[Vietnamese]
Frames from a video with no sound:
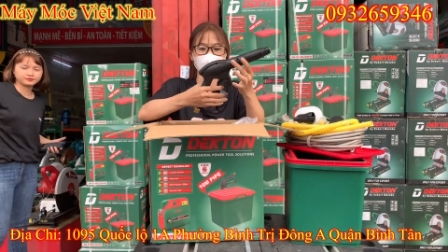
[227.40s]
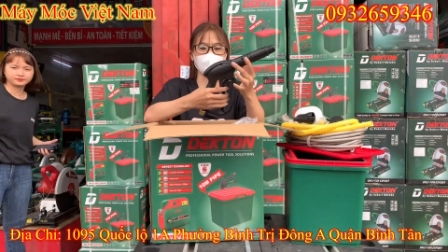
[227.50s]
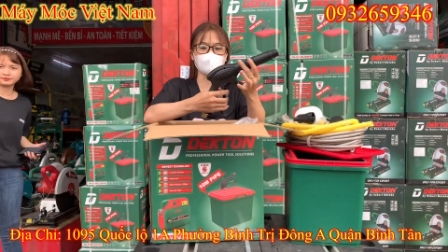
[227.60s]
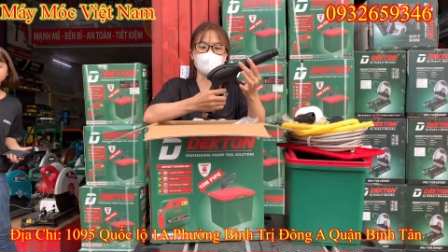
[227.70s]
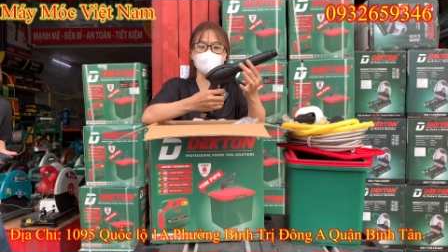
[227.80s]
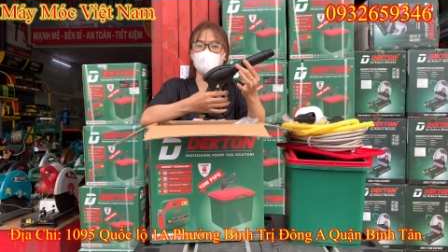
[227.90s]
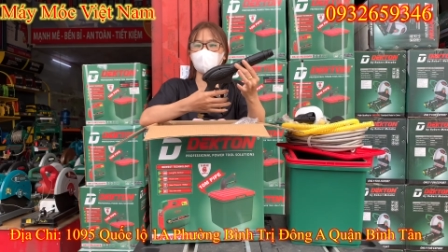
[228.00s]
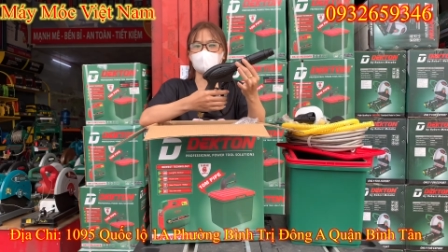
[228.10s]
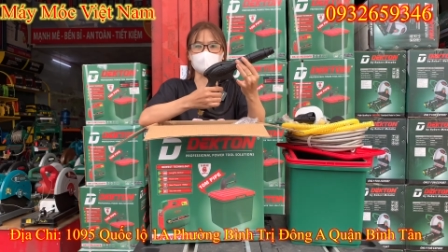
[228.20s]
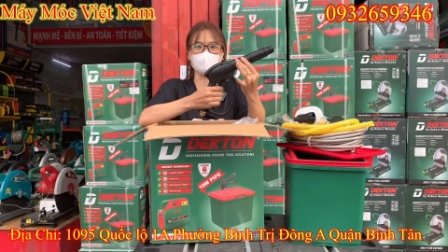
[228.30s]
anh ha còi
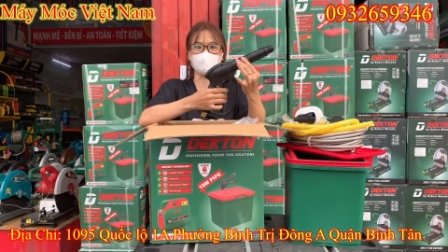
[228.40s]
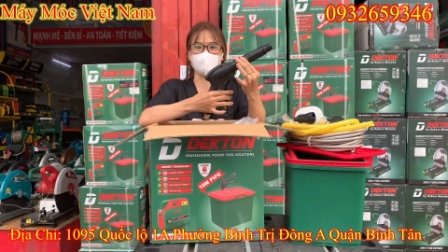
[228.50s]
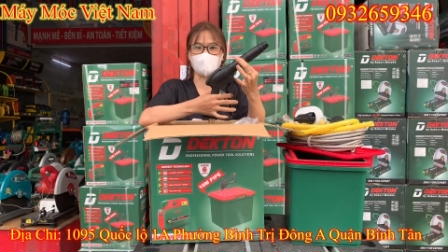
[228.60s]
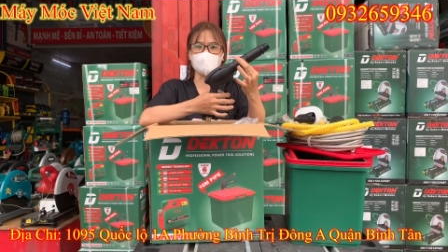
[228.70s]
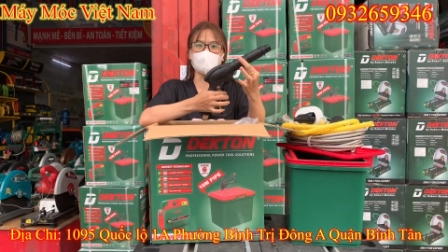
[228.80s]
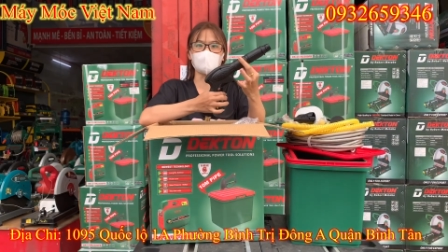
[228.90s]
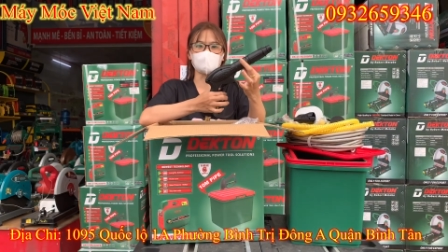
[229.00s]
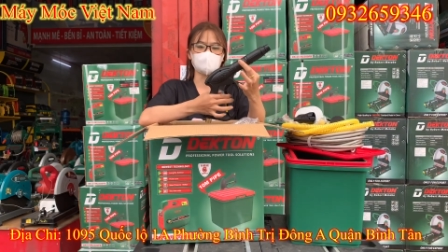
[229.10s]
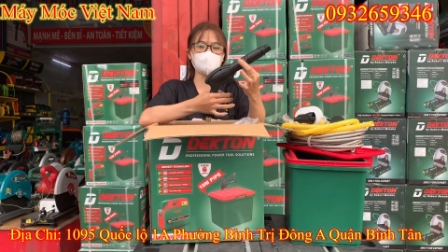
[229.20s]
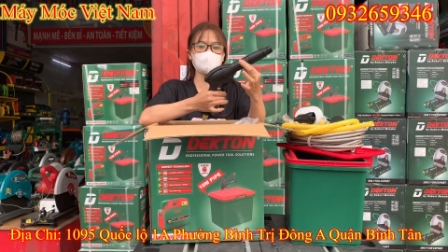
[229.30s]
bóp cực kỳ nhạy
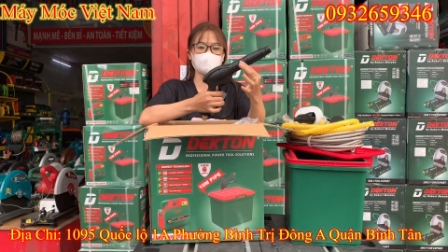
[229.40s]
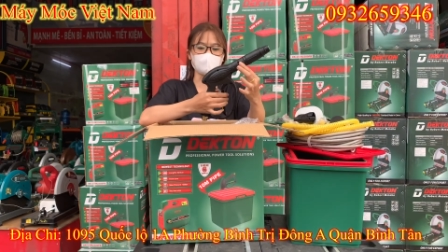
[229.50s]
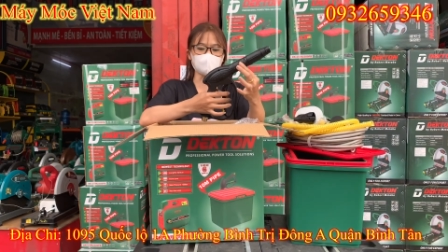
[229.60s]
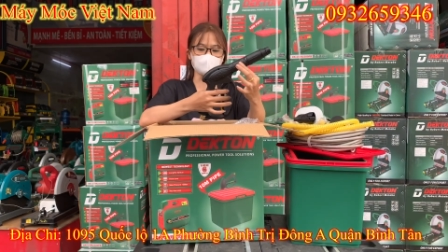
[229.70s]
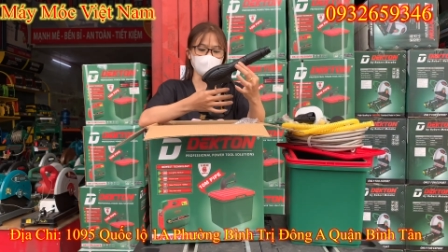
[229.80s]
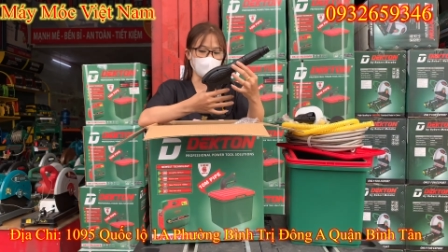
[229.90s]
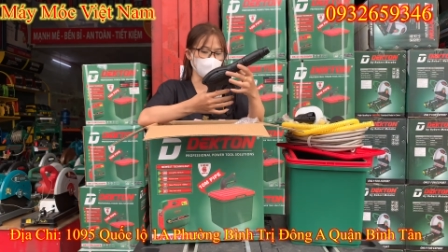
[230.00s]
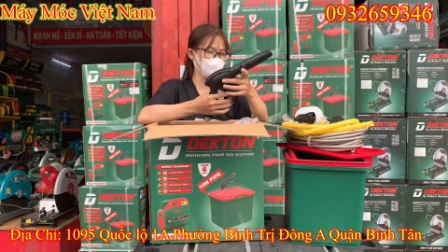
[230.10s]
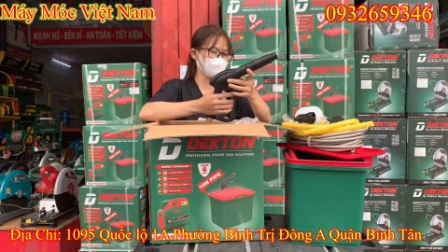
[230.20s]
luôn rất là dễ sử dụng